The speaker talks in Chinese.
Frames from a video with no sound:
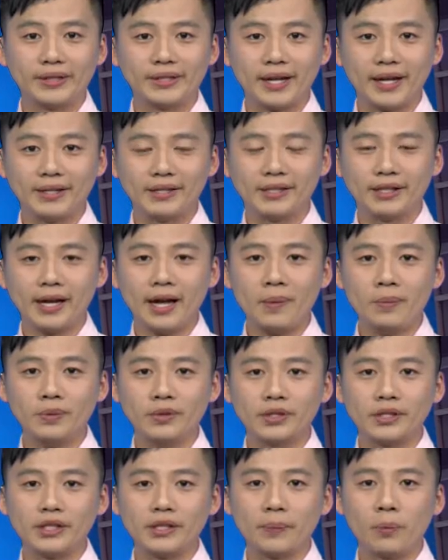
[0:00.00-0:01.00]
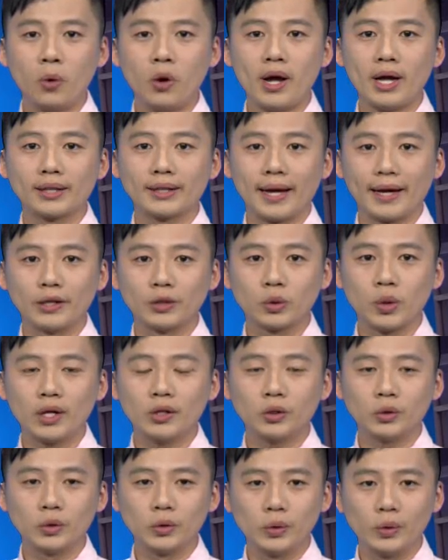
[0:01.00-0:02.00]
初七暗时配合大
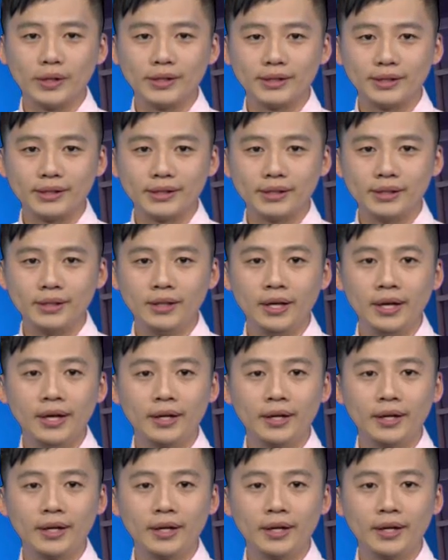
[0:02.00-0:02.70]
川区粉师